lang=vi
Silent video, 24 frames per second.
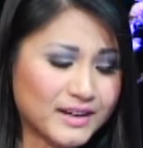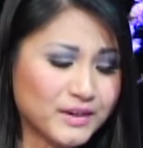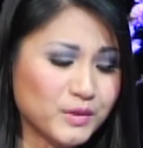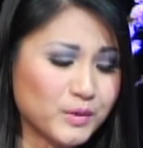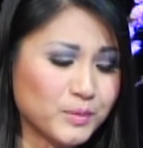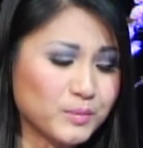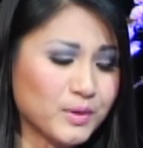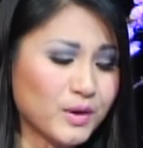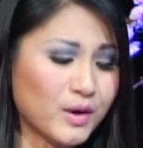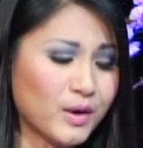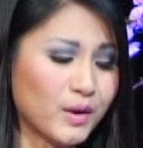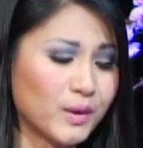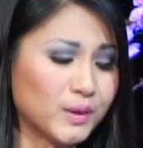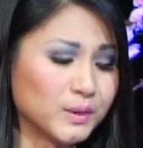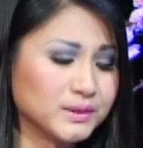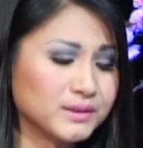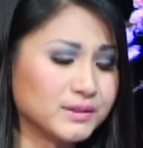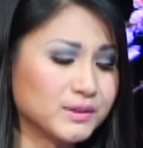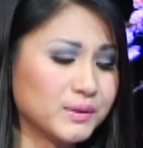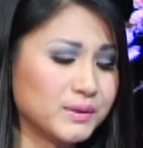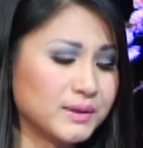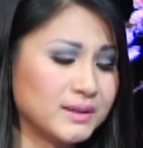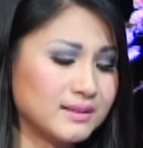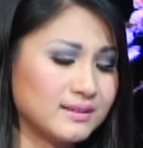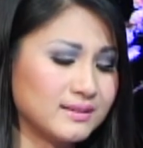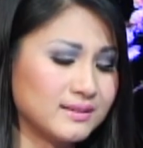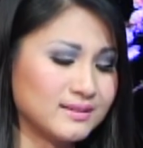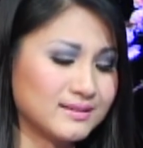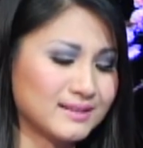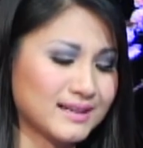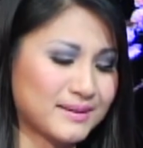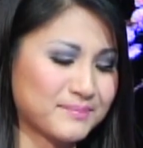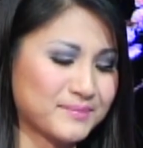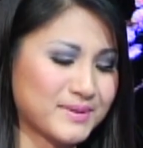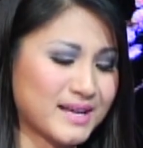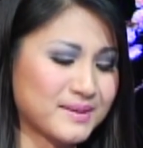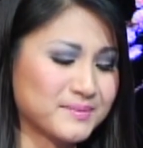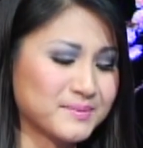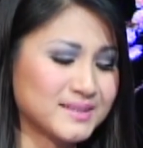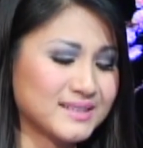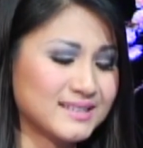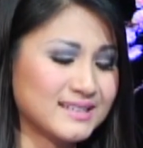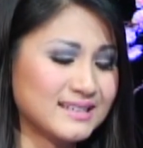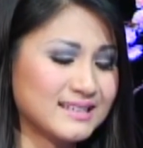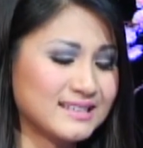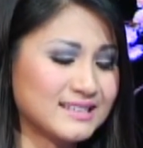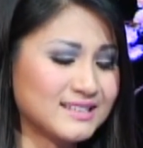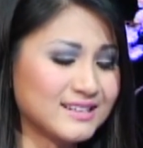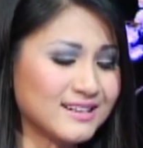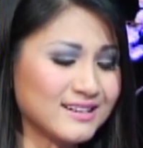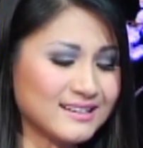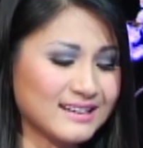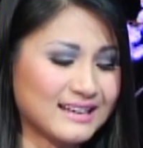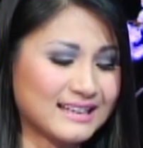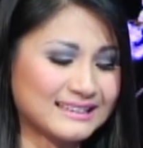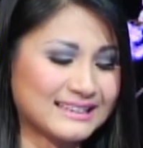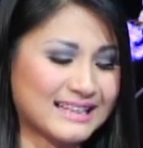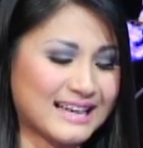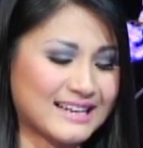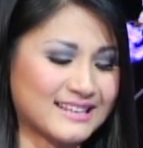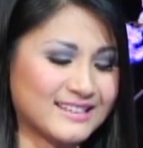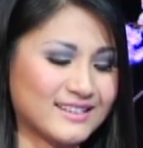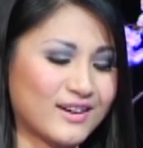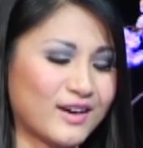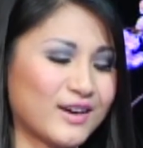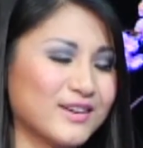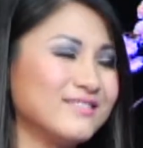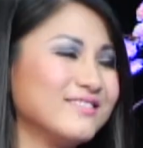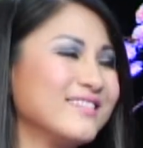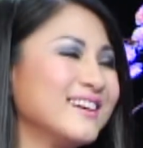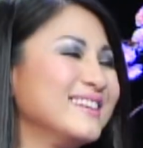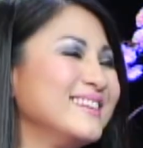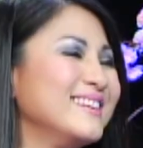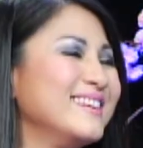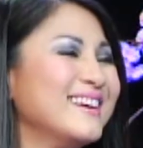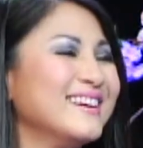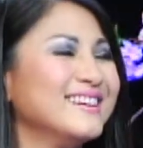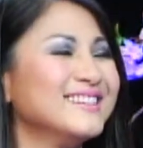ủng hộ Thùy Dương làm MC rất là tài giỏi và dễ